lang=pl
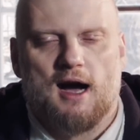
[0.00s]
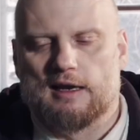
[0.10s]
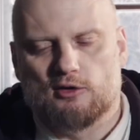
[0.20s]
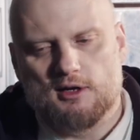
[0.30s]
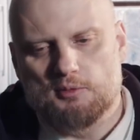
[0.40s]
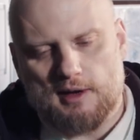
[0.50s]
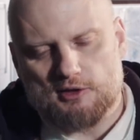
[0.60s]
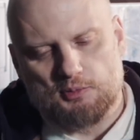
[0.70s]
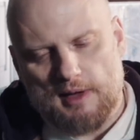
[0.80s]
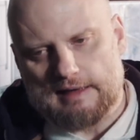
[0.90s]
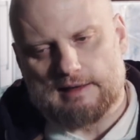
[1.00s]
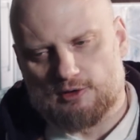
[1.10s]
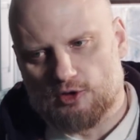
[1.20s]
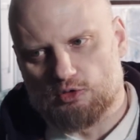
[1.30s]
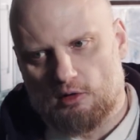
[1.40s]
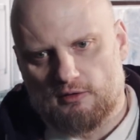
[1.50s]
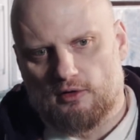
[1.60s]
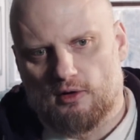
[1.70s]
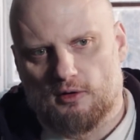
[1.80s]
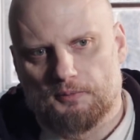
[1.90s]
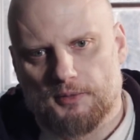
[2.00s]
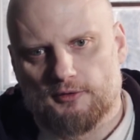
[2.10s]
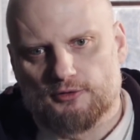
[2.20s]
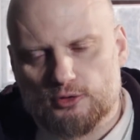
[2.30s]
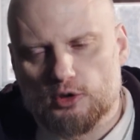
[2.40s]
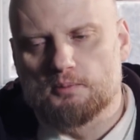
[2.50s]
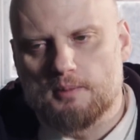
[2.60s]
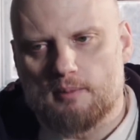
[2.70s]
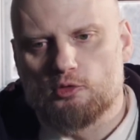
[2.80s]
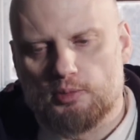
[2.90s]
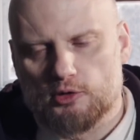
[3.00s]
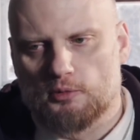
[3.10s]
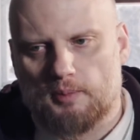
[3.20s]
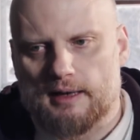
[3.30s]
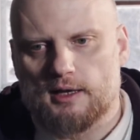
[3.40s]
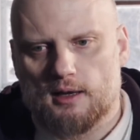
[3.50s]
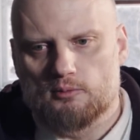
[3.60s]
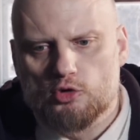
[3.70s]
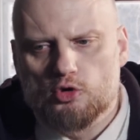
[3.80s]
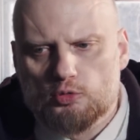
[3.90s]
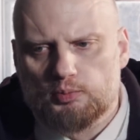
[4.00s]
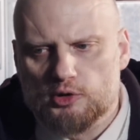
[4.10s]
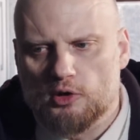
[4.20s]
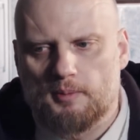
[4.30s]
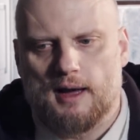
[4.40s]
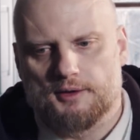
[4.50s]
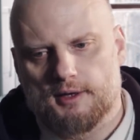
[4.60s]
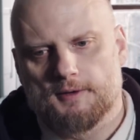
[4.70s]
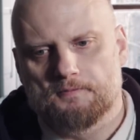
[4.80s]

Ale kochani, bardzo piękne jest to słowo, w którym mam upodobanie, mój upodobany.